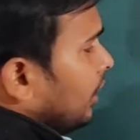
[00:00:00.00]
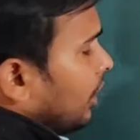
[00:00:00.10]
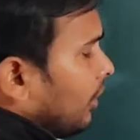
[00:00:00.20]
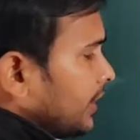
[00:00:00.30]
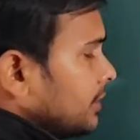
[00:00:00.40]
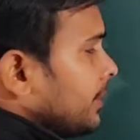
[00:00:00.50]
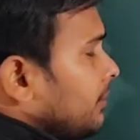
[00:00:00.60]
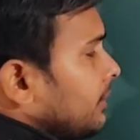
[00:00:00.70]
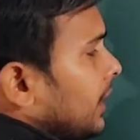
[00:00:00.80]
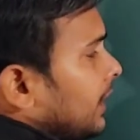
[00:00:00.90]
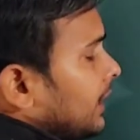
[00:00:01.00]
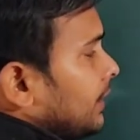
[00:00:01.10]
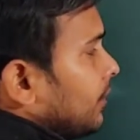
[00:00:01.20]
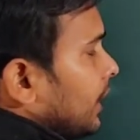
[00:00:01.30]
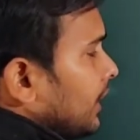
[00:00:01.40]
और इस पर हम क्या करें
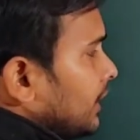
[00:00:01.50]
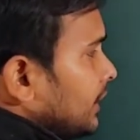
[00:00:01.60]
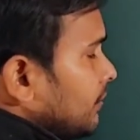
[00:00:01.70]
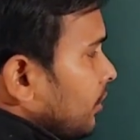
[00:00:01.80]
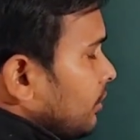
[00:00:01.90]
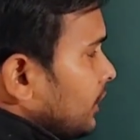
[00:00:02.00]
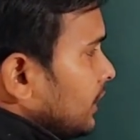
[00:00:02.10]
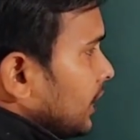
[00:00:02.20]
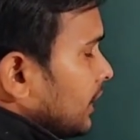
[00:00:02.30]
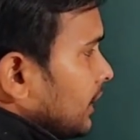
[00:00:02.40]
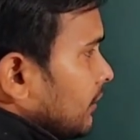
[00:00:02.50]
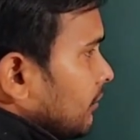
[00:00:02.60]
वायर की बाउंडिंग कर दे